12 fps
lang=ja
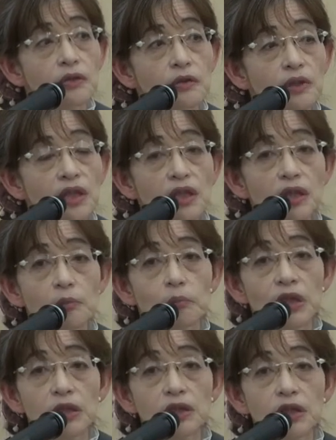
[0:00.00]
それが
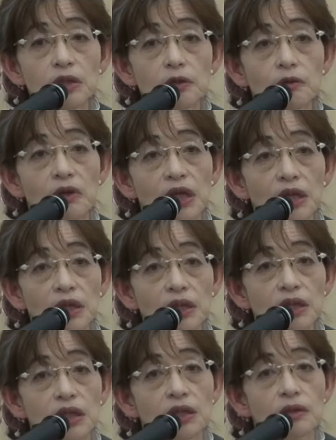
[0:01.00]
全くわか
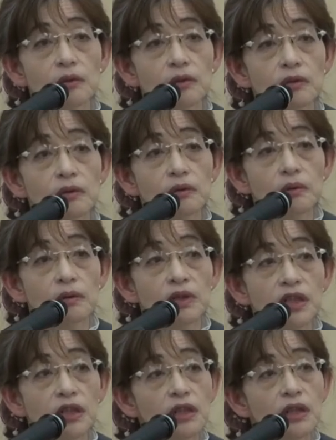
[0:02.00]
らないというところ
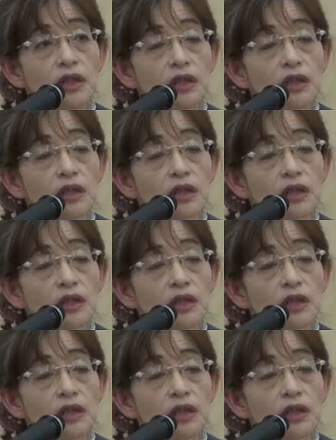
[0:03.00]
で